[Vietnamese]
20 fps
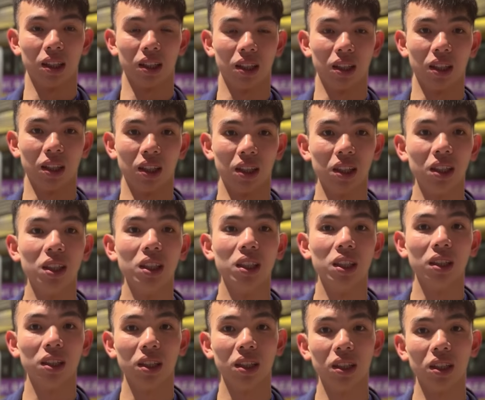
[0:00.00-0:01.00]
ờ,
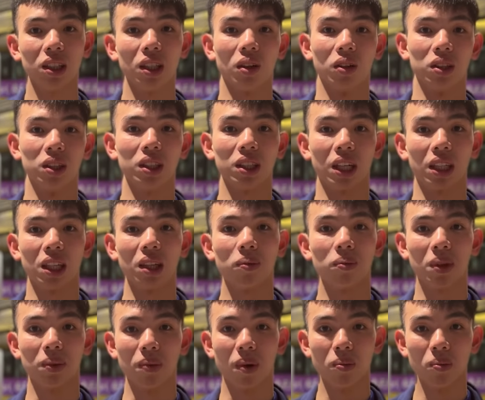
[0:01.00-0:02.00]
như như như thành tích
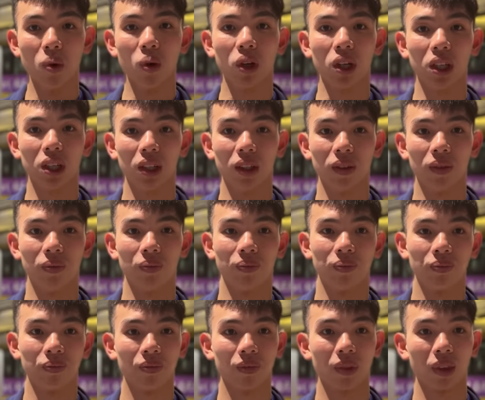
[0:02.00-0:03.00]
mình mong muốn.
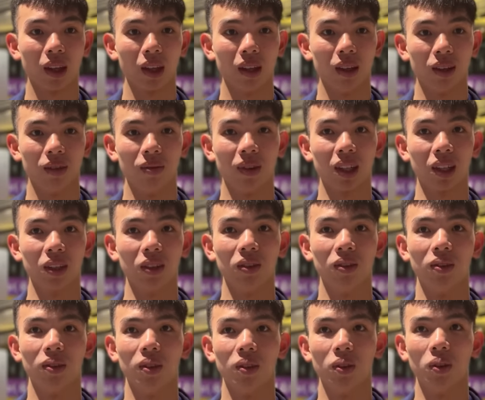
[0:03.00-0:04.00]
Mặc dù
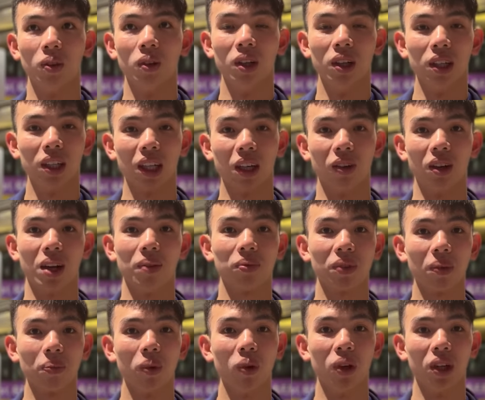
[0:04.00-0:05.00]
em
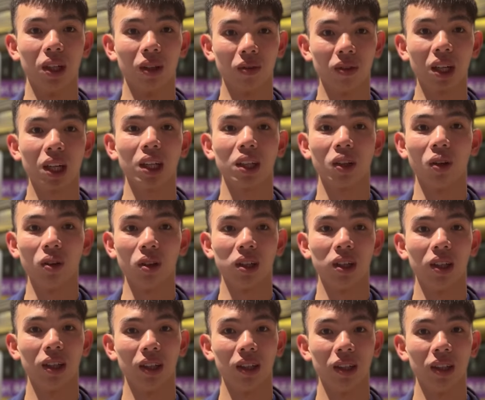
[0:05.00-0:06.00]
tập luyện được rất là tốt
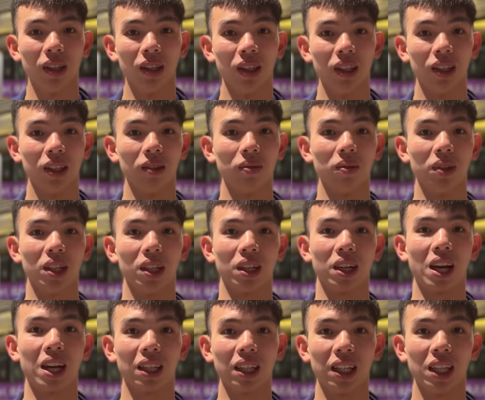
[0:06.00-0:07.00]
nhưng mà
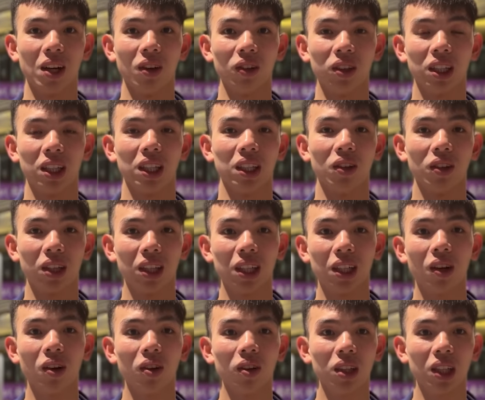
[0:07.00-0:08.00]
ra thi đấu thì đôi khi
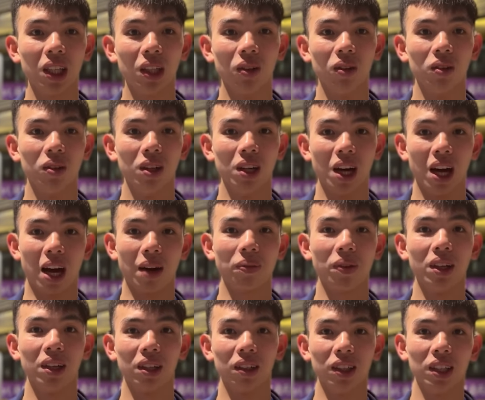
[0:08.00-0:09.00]
có nhiều áp
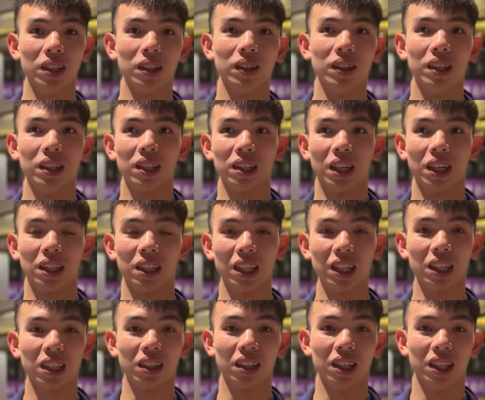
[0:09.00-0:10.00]
lực đó thời
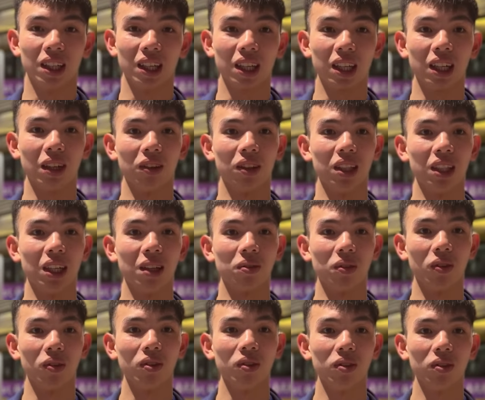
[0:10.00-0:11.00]
tích rồi nữa kiểu thì em
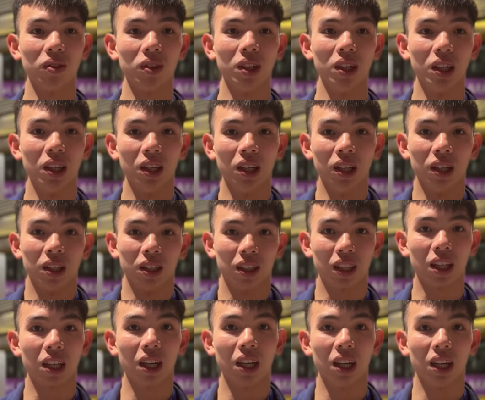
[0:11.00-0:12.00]
cũng rất
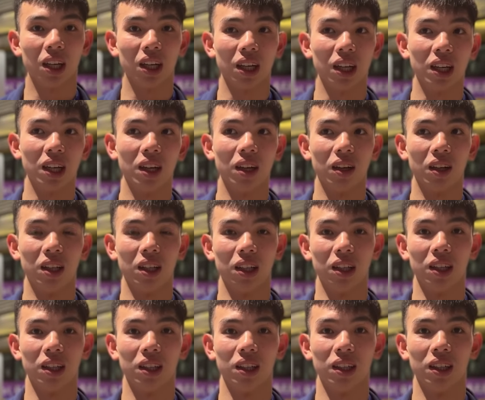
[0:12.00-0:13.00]
là, là
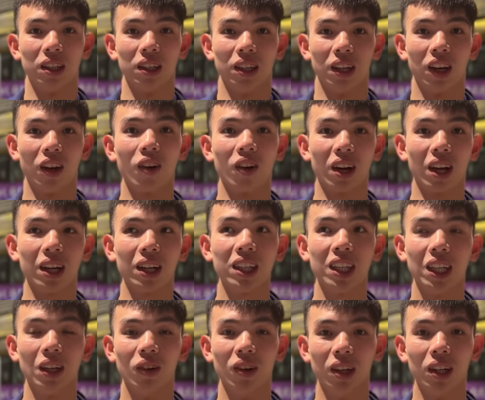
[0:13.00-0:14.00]
lo lắng
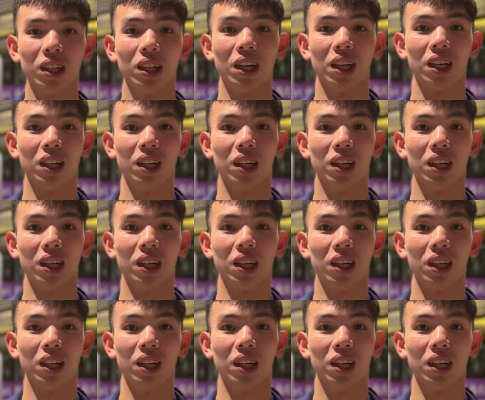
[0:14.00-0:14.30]
nhiều hơn